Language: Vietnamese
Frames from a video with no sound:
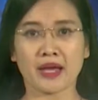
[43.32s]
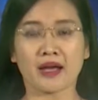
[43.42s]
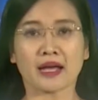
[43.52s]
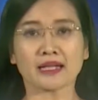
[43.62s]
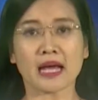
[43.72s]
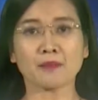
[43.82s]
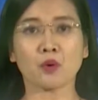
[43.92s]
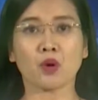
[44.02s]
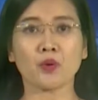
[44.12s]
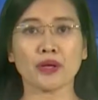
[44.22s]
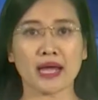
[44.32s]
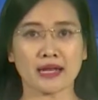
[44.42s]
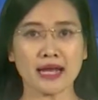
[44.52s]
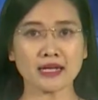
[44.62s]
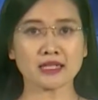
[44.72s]
Cách làm của huyện Hải
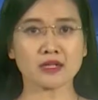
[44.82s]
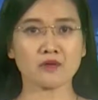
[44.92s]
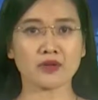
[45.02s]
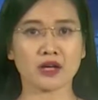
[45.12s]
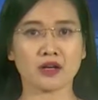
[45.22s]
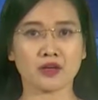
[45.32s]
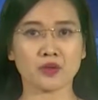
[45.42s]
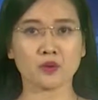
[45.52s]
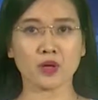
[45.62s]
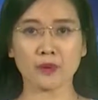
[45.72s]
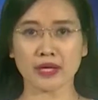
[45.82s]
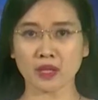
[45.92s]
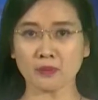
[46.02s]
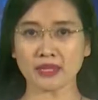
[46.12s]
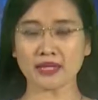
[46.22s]
Lăng trong việc ứng dụng công nghệ
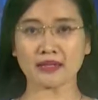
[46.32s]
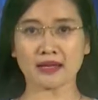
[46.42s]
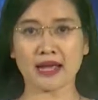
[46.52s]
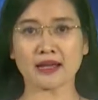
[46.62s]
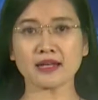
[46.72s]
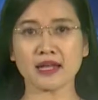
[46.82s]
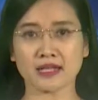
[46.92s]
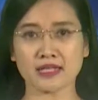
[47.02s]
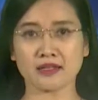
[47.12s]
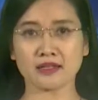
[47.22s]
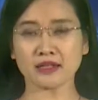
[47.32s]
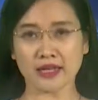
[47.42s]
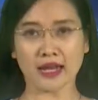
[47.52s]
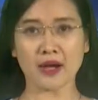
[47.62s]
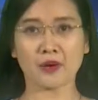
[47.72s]
thông tin cải cách hành chính như
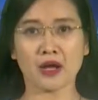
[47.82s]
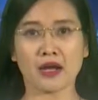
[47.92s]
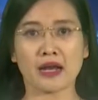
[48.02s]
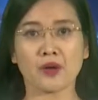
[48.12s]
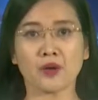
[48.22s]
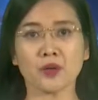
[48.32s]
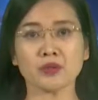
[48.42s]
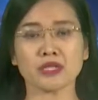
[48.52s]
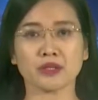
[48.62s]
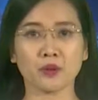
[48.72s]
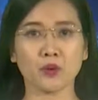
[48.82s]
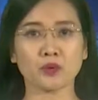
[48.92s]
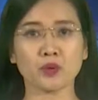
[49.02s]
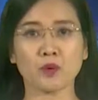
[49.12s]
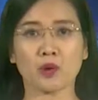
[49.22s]
thế nào là nội dung chính của
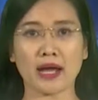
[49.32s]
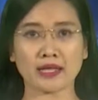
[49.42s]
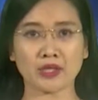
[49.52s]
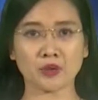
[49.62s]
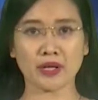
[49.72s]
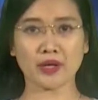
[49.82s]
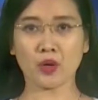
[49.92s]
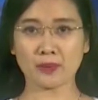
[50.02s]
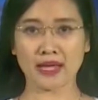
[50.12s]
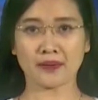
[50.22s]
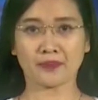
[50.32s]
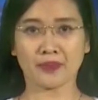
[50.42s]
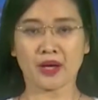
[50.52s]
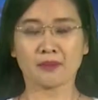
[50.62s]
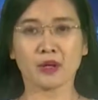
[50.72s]
chuyên mục IT Today hôm nay.
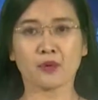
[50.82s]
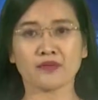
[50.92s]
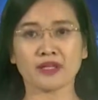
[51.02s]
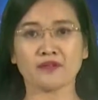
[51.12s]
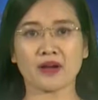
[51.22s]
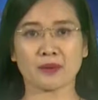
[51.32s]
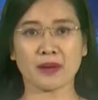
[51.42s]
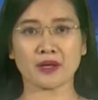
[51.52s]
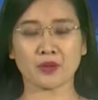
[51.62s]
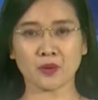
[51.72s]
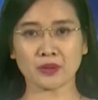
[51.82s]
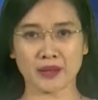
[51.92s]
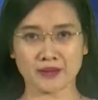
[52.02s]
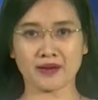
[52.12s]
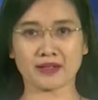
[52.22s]
Mời quý vị và các bạn cùng
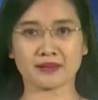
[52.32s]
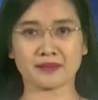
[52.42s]
theo dõi.